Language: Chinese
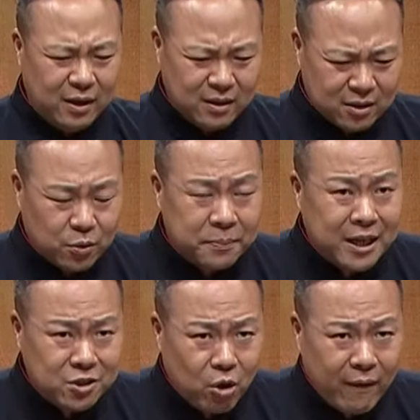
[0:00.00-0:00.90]
了，那是我们
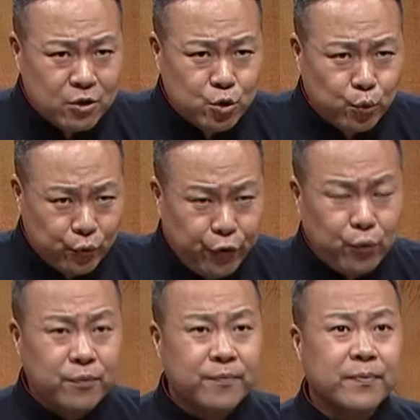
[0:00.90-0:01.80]
家赵王主父。